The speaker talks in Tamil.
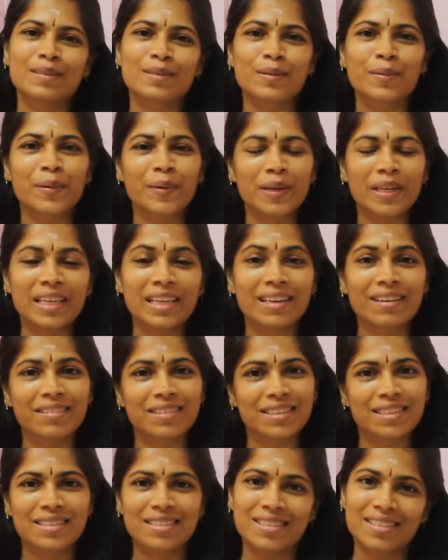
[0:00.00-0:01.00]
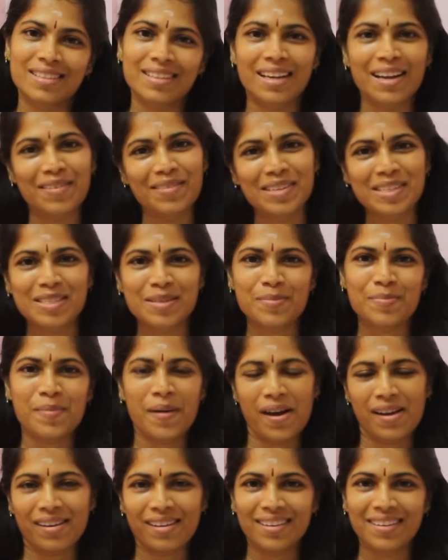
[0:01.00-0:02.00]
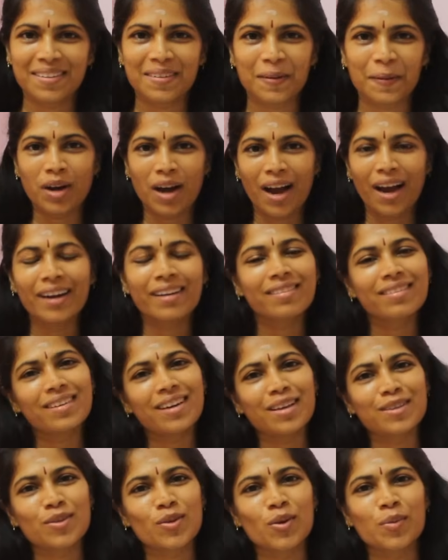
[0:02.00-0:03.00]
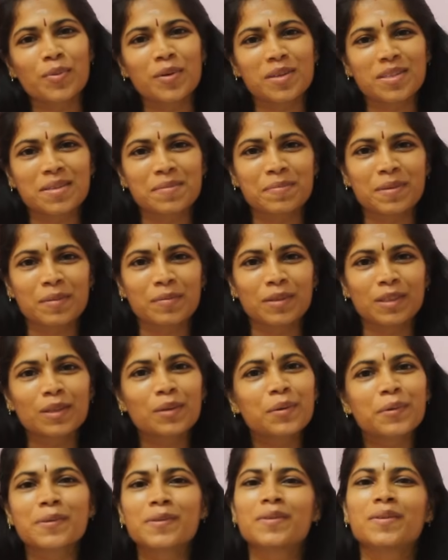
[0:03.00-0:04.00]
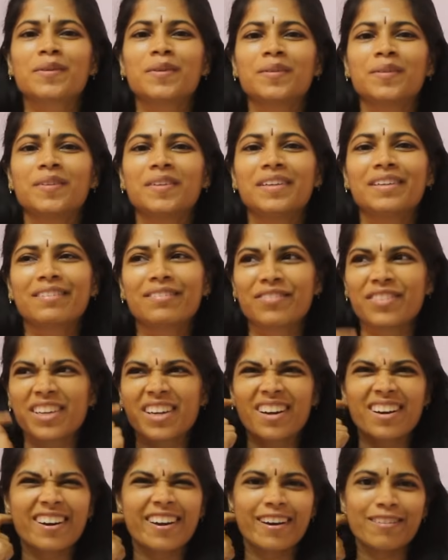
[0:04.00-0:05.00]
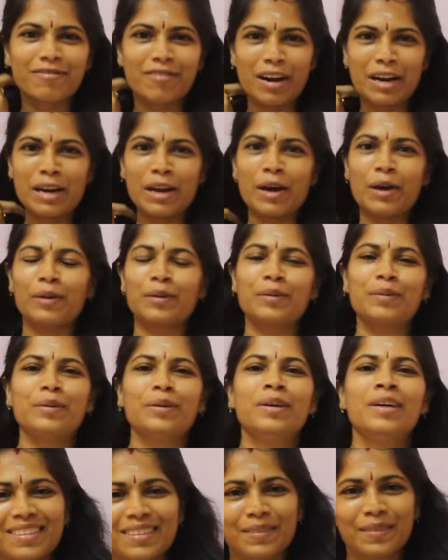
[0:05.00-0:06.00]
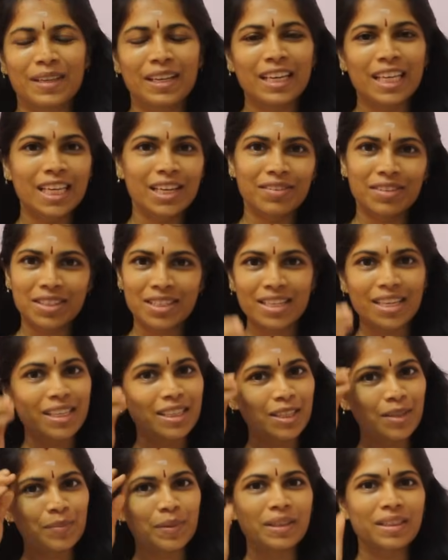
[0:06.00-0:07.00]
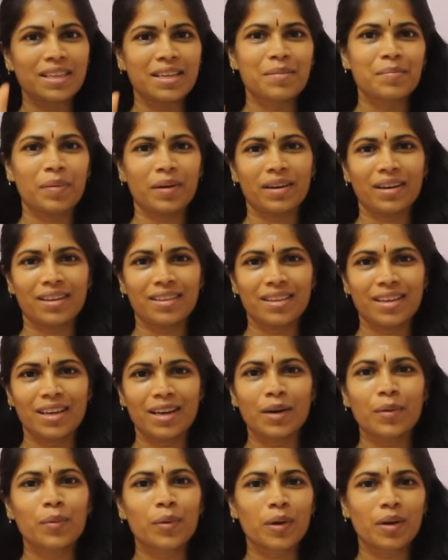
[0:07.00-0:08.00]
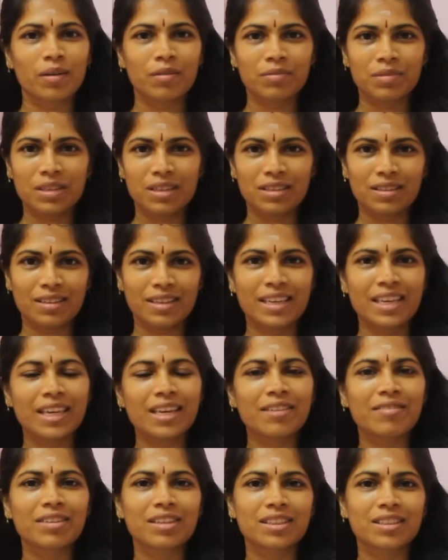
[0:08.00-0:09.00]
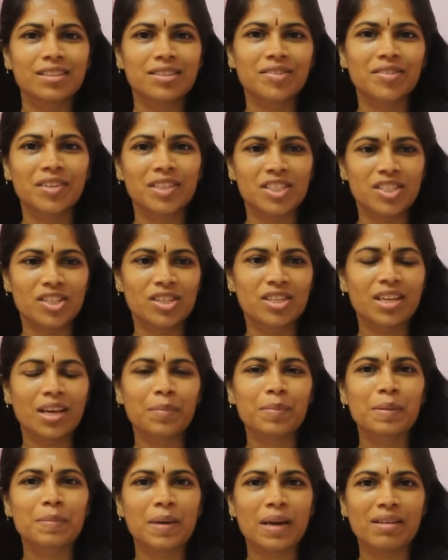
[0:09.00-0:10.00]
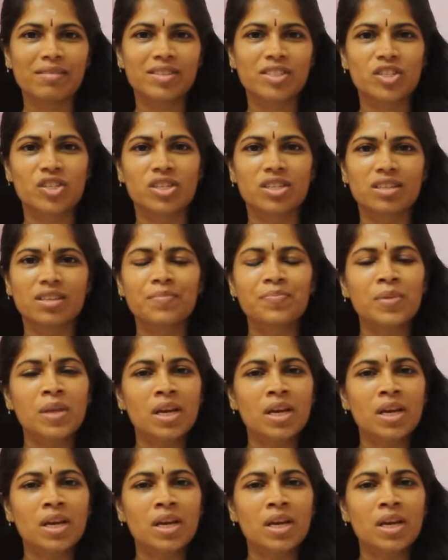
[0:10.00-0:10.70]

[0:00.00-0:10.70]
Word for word: ஸோ நீங்கள் வந்து கவனித்து பாருங்கள் அடுத்து நான் சொல்ல போகிற சிம்டம் வந்து கொஞ்சம் வியர்டாக ஃபன்னாக இருக்கும் நீங்கள் வந்து எதையுமே திங்க் பண்ணாதீங்க ஒரு கீ வந்து வச்சு டேபிள் மேலே வச்சுட்டு